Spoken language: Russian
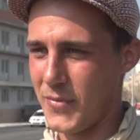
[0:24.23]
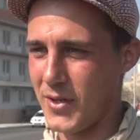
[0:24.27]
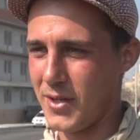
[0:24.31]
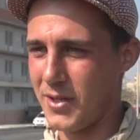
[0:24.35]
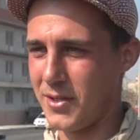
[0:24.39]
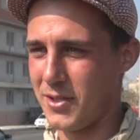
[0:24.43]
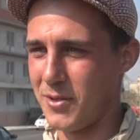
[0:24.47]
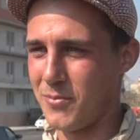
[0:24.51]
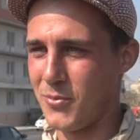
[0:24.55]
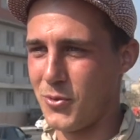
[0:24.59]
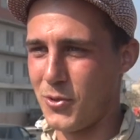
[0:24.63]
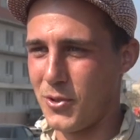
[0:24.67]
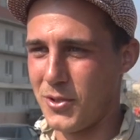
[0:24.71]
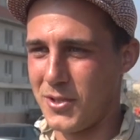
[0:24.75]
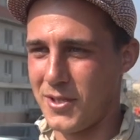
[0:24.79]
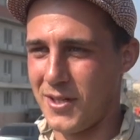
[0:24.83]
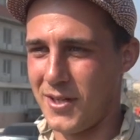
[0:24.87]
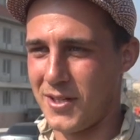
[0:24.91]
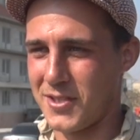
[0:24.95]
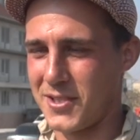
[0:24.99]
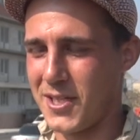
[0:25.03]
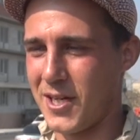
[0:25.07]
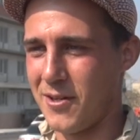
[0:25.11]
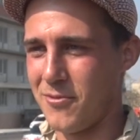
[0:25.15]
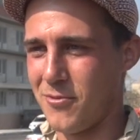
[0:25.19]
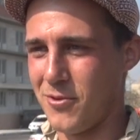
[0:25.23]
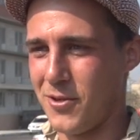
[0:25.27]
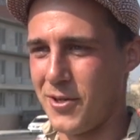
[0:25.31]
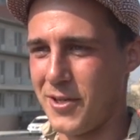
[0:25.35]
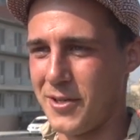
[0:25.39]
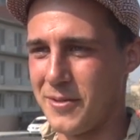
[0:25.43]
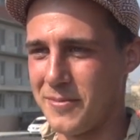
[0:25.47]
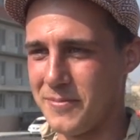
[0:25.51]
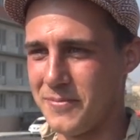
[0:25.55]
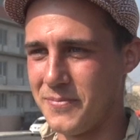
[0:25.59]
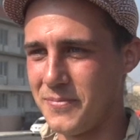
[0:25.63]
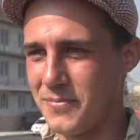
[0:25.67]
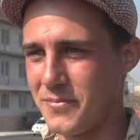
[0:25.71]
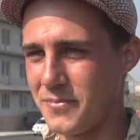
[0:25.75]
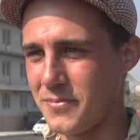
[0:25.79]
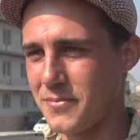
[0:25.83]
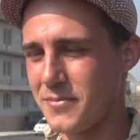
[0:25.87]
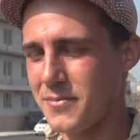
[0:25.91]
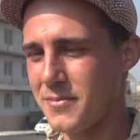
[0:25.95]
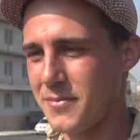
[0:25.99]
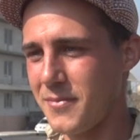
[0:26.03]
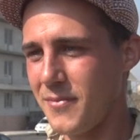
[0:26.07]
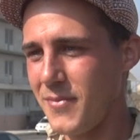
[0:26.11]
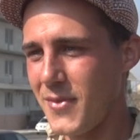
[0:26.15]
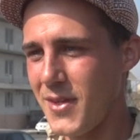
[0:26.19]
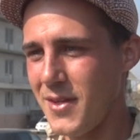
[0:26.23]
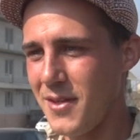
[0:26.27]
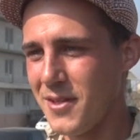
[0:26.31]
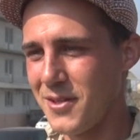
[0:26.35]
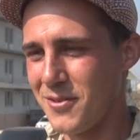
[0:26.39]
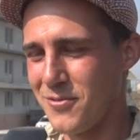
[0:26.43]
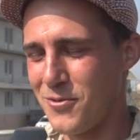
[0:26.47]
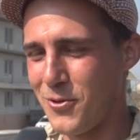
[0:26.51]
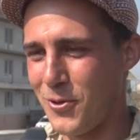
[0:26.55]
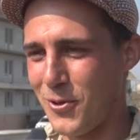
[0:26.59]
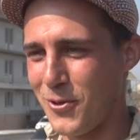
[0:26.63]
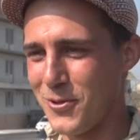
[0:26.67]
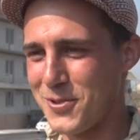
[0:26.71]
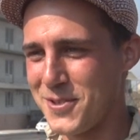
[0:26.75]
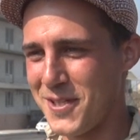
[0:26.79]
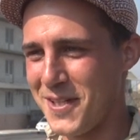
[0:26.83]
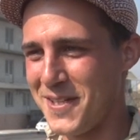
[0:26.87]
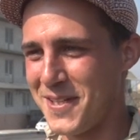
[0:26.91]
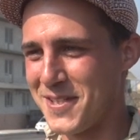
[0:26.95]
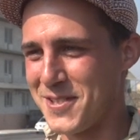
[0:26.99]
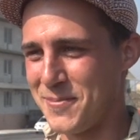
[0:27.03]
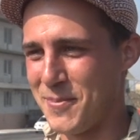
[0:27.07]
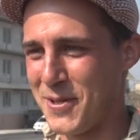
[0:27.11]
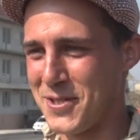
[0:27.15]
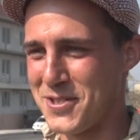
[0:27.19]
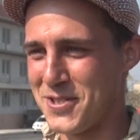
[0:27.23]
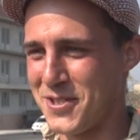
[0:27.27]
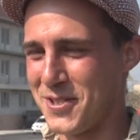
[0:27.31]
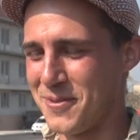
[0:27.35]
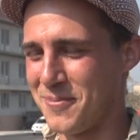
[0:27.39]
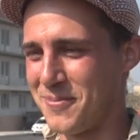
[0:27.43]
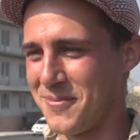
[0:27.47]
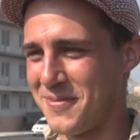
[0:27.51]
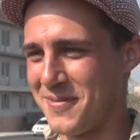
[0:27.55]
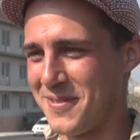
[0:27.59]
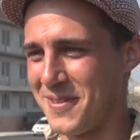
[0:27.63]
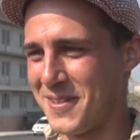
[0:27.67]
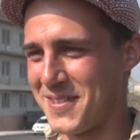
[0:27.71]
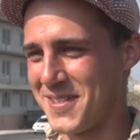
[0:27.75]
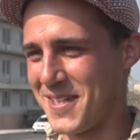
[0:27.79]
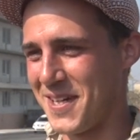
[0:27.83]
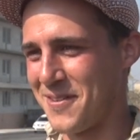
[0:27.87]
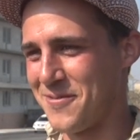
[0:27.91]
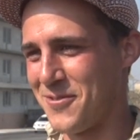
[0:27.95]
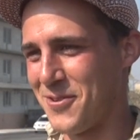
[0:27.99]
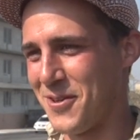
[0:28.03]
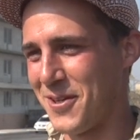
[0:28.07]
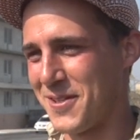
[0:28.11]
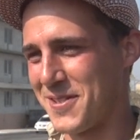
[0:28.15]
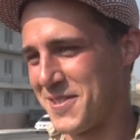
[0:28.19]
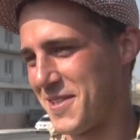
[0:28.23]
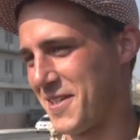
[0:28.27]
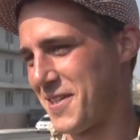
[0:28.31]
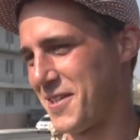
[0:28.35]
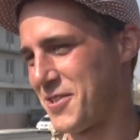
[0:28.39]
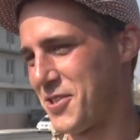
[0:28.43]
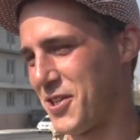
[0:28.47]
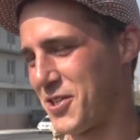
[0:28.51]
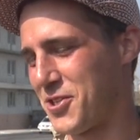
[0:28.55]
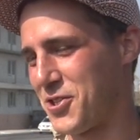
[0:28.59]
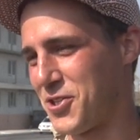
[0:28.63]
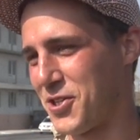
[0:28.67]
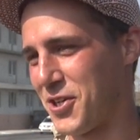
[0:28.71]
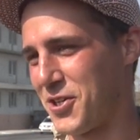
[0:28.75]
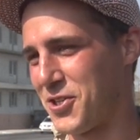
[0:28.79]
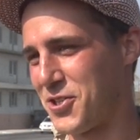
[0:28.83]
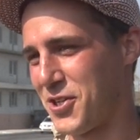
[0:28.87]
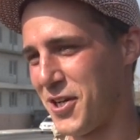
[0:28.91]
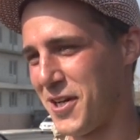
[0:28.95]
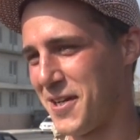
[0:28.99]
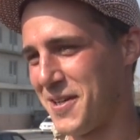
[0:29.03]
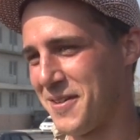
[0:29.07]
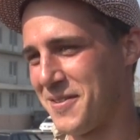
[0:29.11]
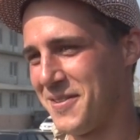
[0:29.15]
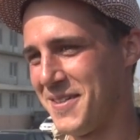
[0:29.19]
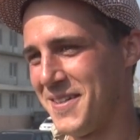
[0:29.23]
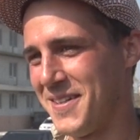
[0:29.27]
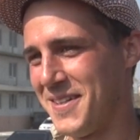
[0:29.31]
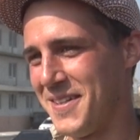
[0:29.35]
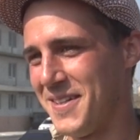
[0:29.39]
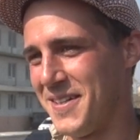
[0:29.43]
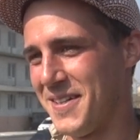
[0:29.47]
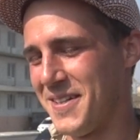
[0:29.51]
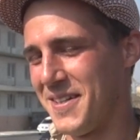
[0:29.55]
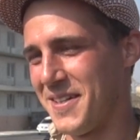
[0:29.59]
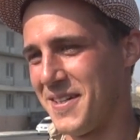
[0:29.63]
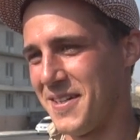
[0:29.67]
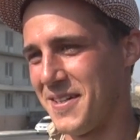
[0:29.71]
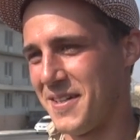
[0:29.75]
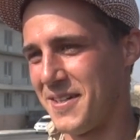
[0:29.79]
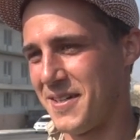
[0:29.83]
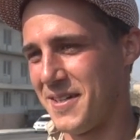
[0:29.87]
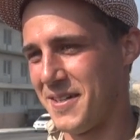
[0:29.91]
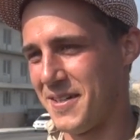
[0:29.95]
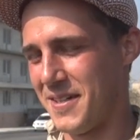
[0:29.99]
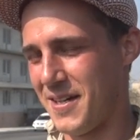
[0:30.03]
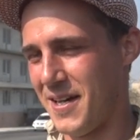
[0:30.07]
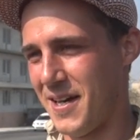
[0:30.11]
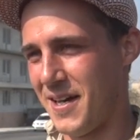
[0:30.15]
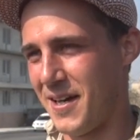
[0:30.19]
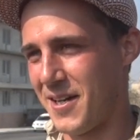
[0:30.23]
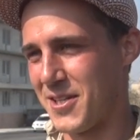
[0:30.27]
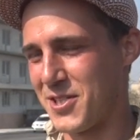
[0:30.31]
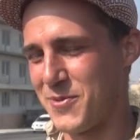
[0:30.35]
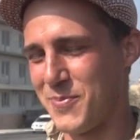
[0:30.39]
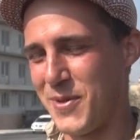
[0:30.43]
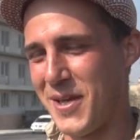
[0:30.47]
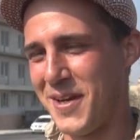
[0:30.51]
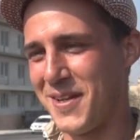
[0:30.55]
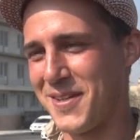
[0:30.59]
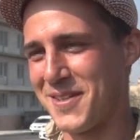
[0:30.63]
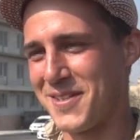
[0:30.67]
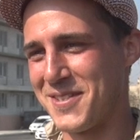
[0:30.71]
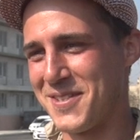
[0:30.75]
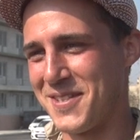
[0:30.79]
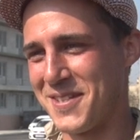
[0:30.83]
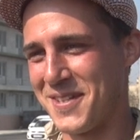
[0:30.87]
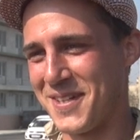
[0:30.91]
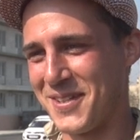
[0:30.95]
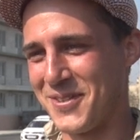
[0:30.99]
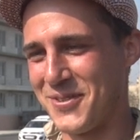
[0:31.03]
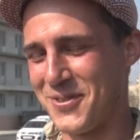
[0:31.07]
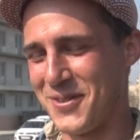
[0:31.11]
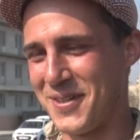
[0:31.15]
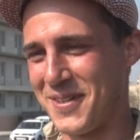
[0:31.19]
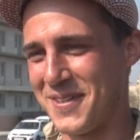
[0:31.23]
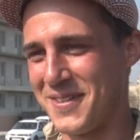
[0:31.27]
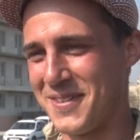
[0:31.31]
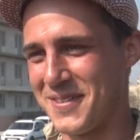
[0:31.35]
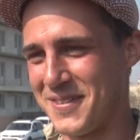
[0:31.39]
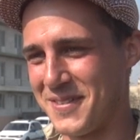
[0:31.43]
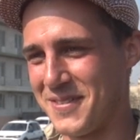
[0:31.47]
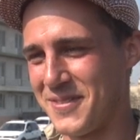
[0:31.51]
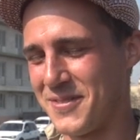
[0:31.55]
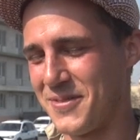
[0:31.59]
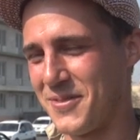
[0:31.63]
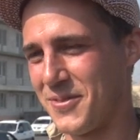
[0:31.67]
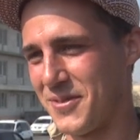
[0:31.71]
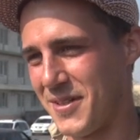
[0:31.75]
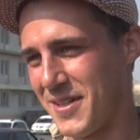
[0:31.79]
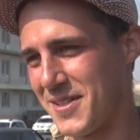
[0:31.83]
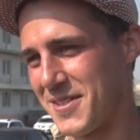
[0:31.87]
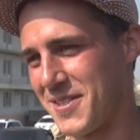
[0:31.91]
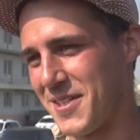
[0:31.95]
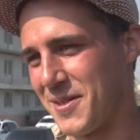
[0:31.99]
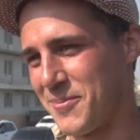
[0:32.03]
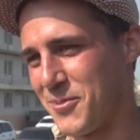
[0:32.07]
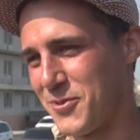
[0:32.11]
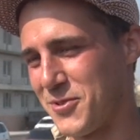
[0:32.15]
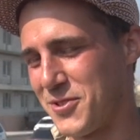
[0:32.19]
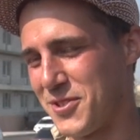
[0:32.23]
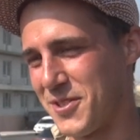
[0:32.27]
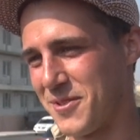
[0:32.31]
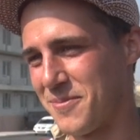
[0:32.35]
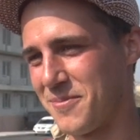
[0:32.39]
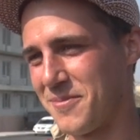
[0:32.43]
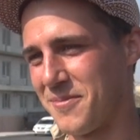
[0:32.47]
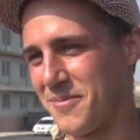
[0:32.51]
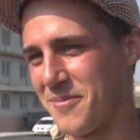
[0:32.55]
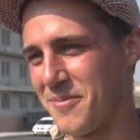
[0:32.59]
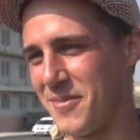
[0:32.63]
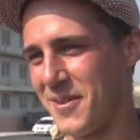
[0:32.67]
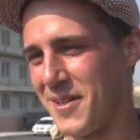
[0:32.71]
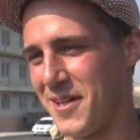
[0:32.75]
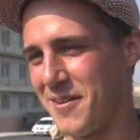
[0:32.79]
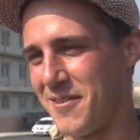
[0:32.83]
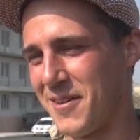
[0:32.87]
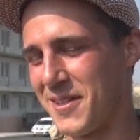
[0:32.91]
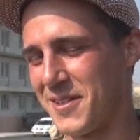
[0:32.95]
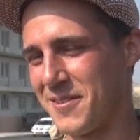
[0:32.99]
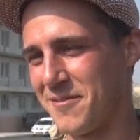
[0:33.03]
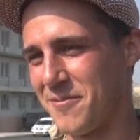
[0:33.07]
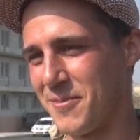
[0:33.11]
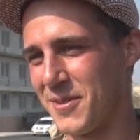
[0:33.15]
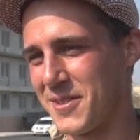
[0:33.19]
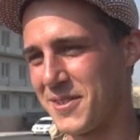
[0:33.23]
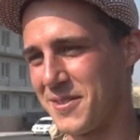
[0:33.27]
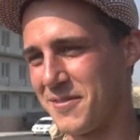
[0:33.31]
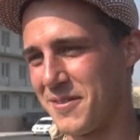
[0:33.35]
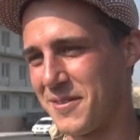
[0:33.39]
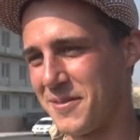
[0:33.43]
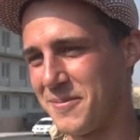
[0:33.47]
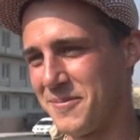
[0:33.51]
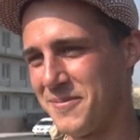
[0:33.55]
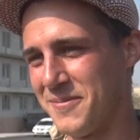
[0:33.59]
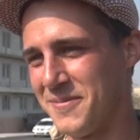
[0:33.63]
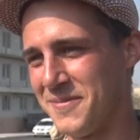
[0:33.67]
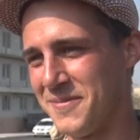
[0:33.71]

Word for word: Это будет о разговоре двух людей, неспешном разговоре за чашечкой чая. Э, о размеренности, которой у нас, допустим, маловато в Москве.